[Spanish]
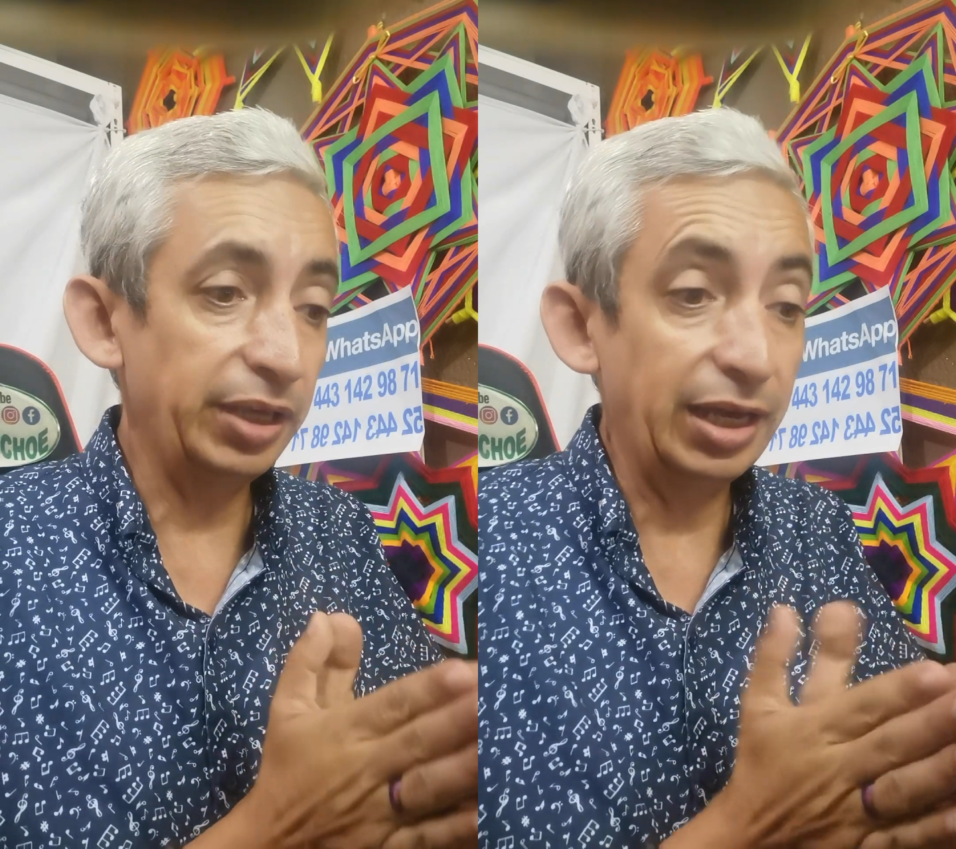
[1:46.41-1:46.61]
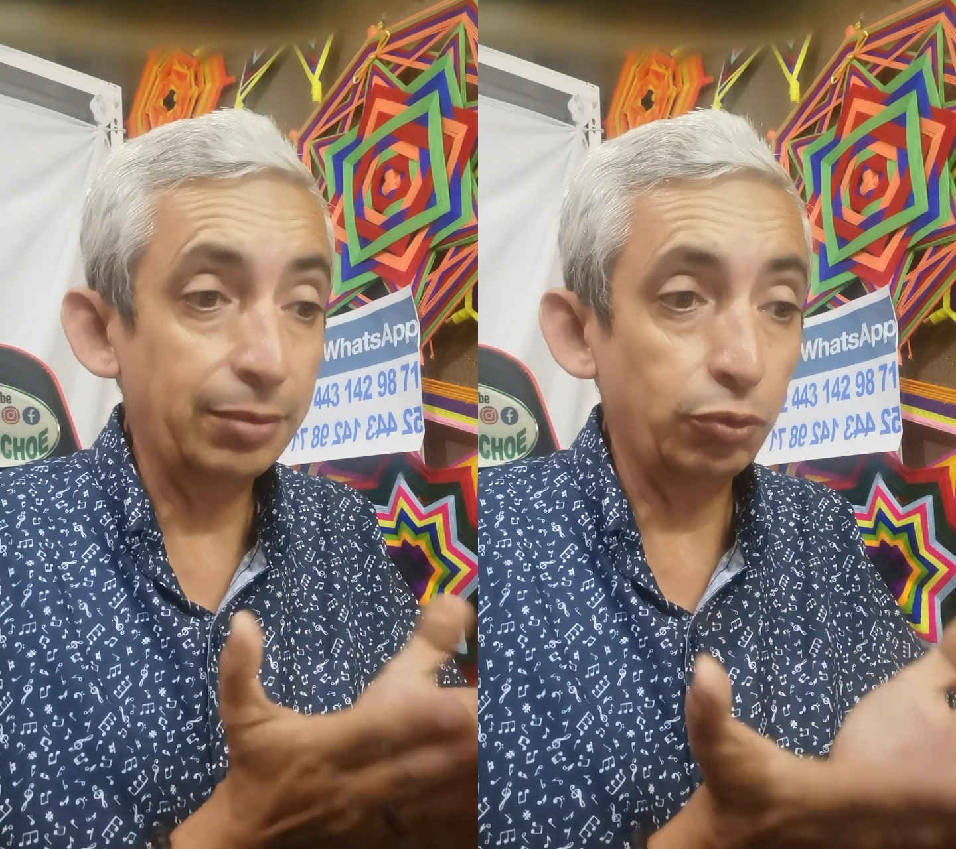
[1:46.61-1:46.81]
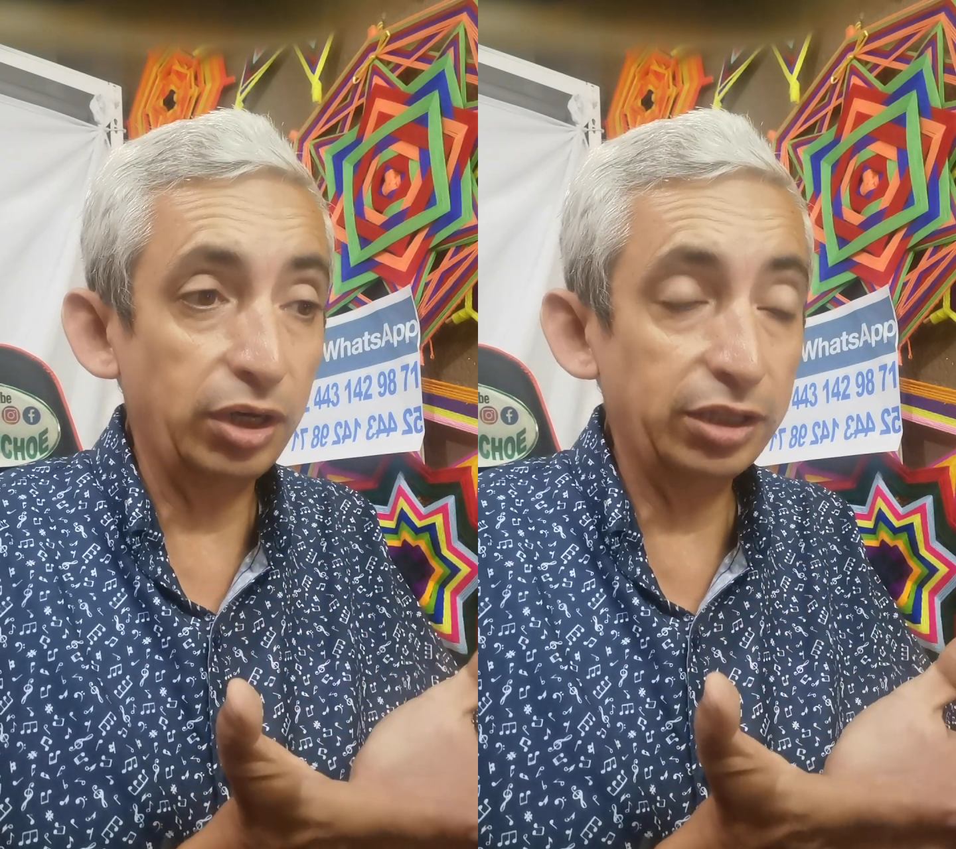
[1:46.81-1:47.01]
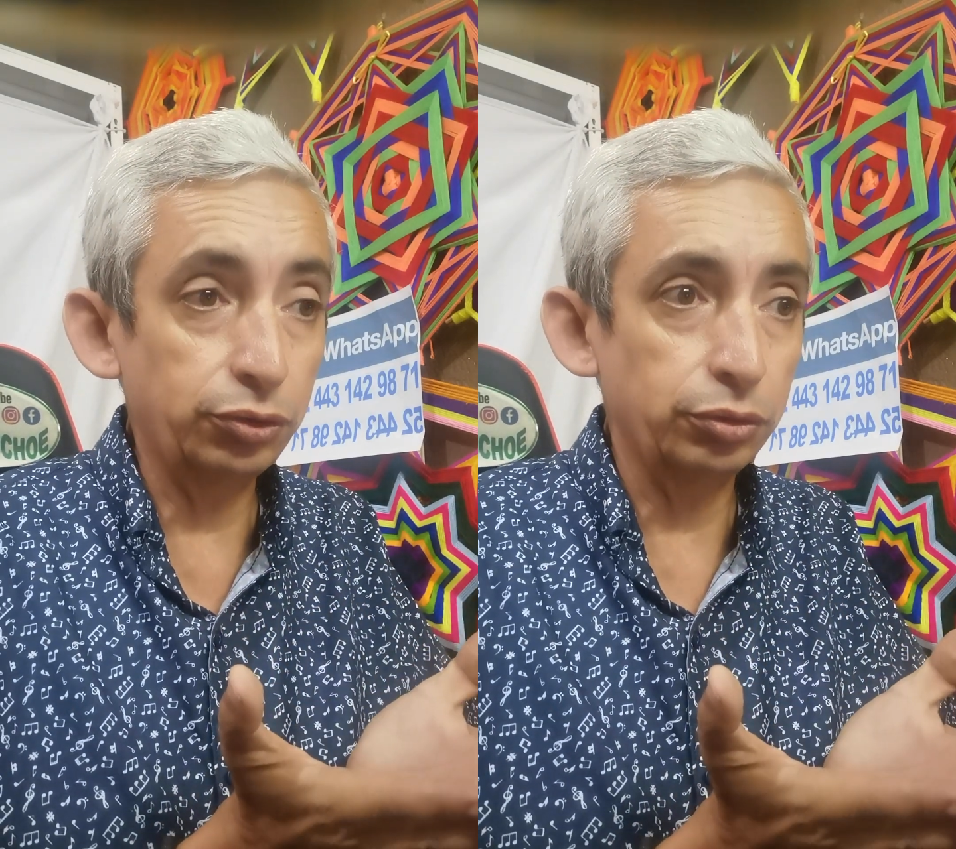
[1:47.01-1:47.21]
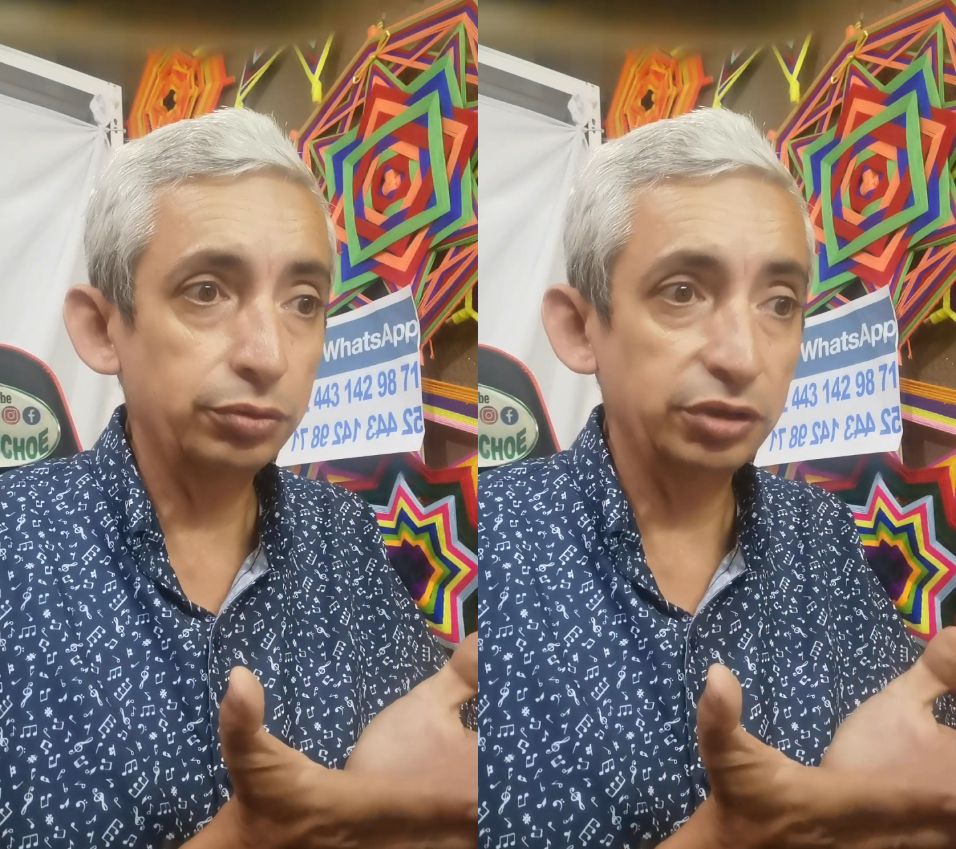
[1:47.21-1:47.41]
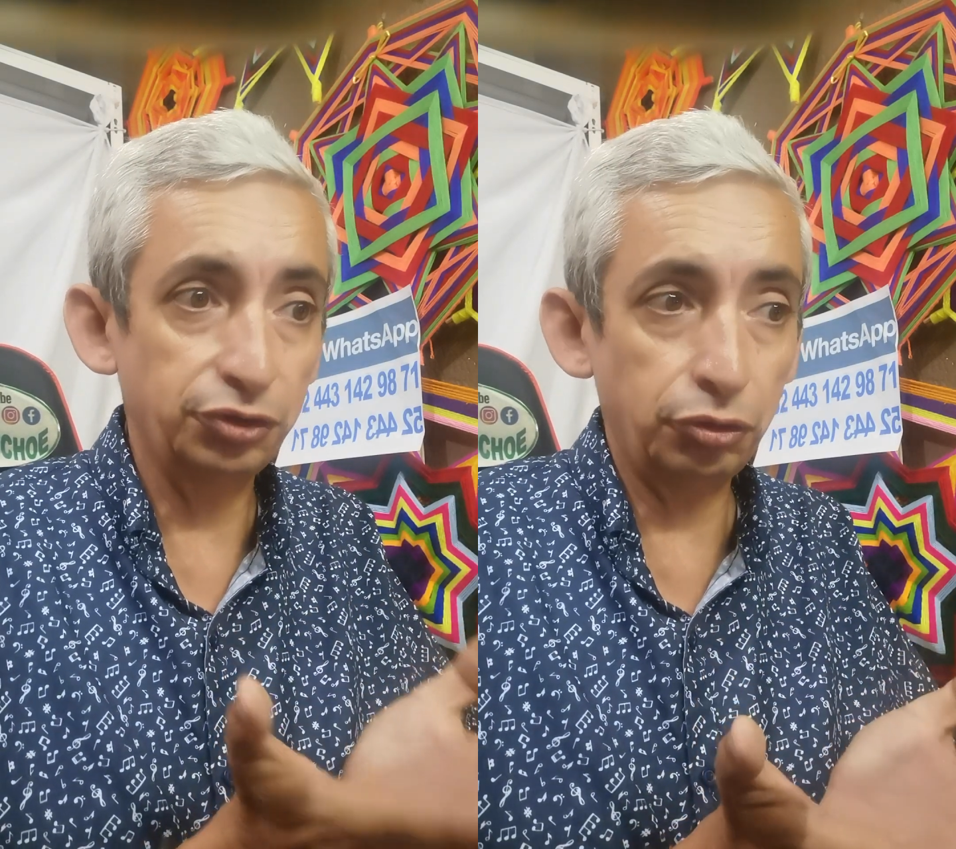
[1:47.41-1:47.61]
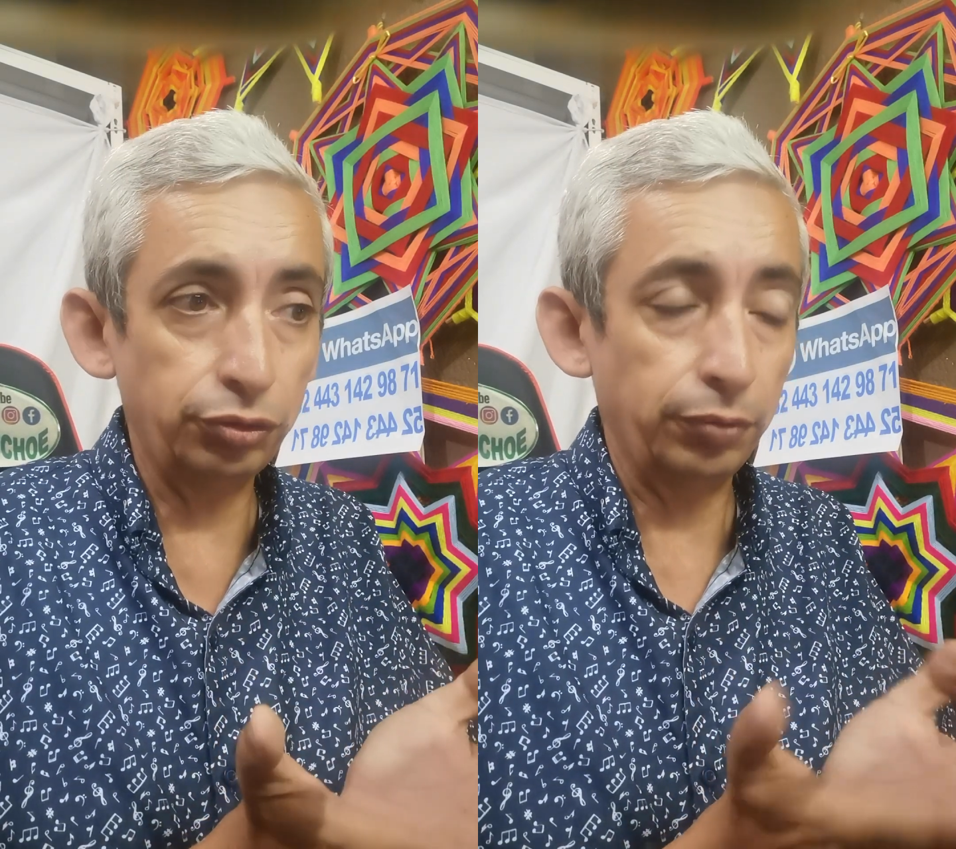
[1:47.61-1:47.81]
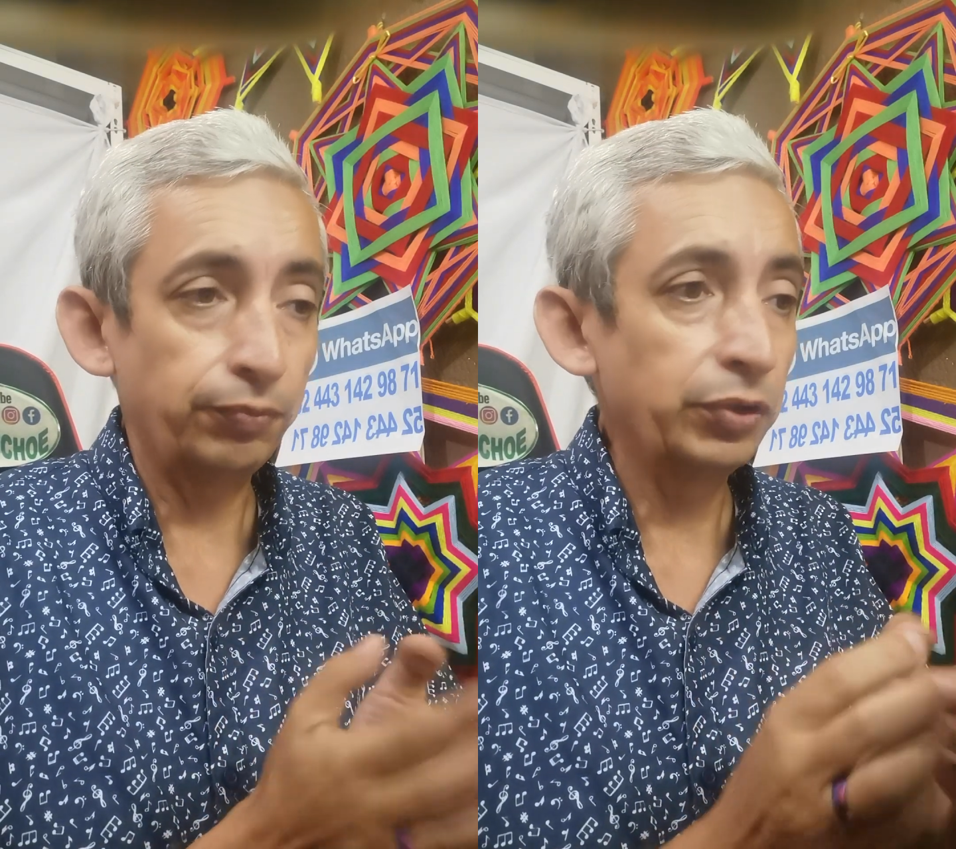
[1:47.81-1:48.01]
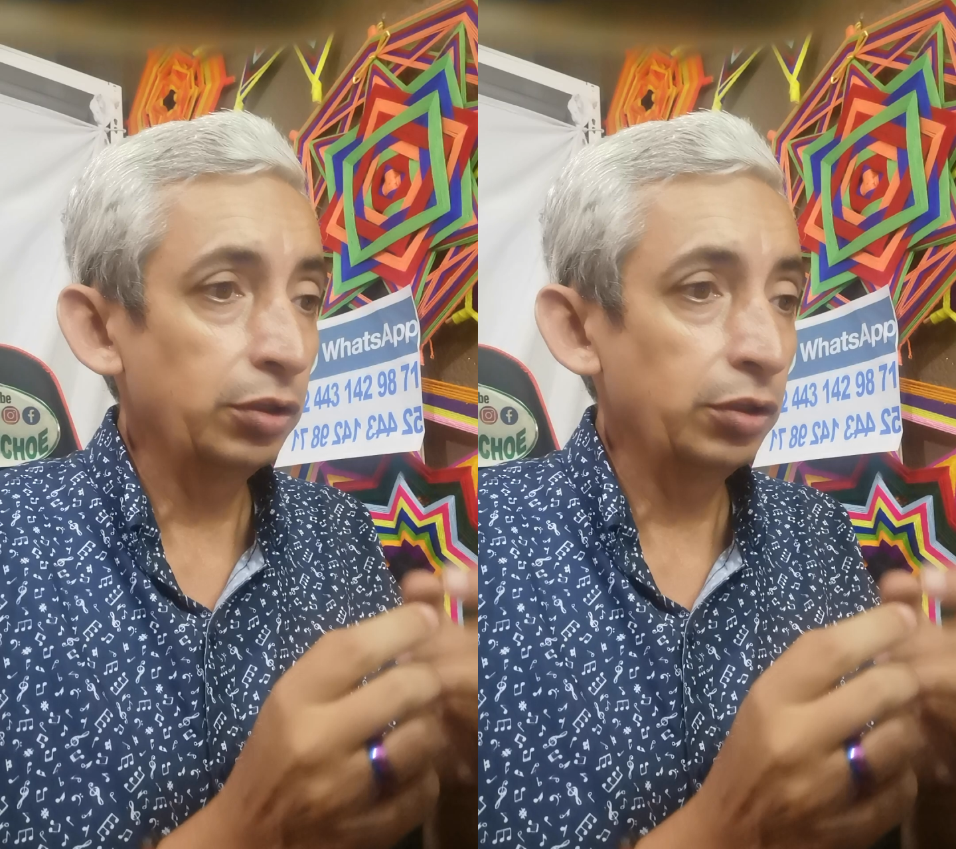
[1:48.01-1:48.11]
bicarbonato de sodio.